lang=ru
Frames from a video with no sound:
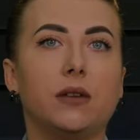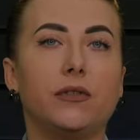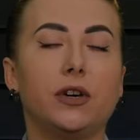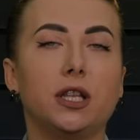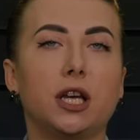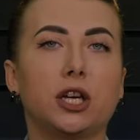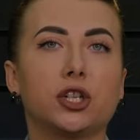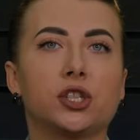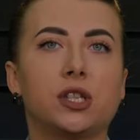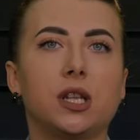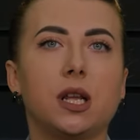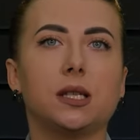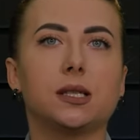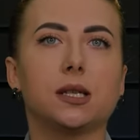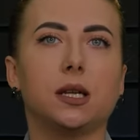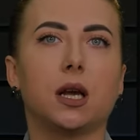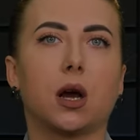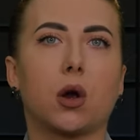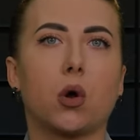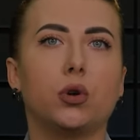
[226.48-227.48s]
вы, наш
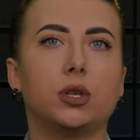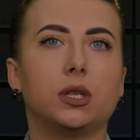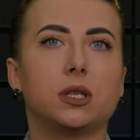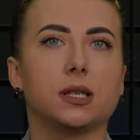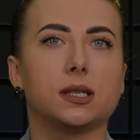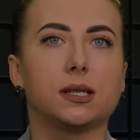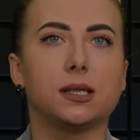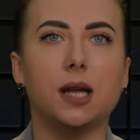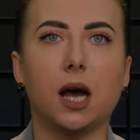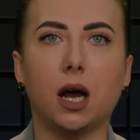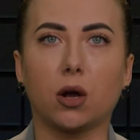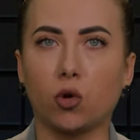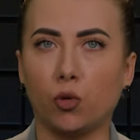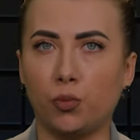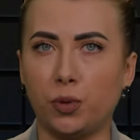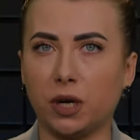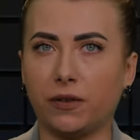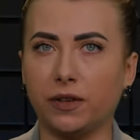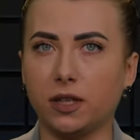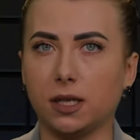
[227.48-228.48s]
зритель, находитесь на
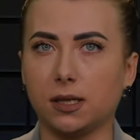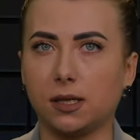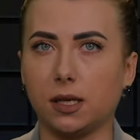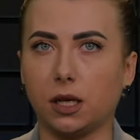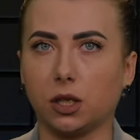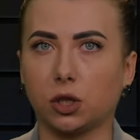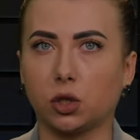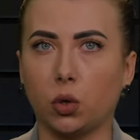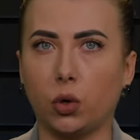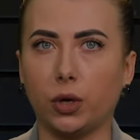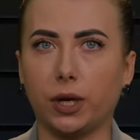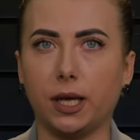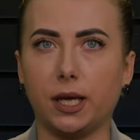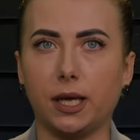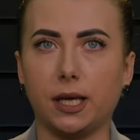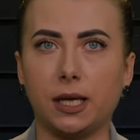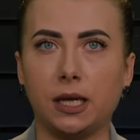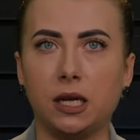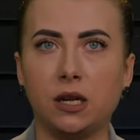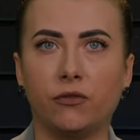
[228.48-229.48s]
оккупированной
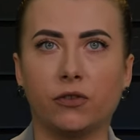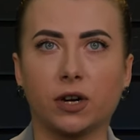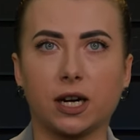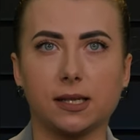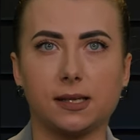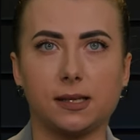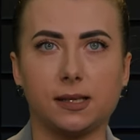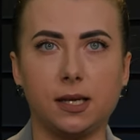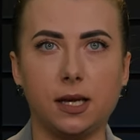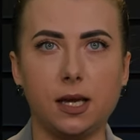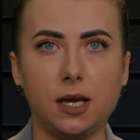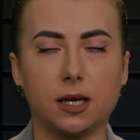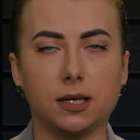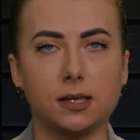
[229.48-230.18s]
территории или в России,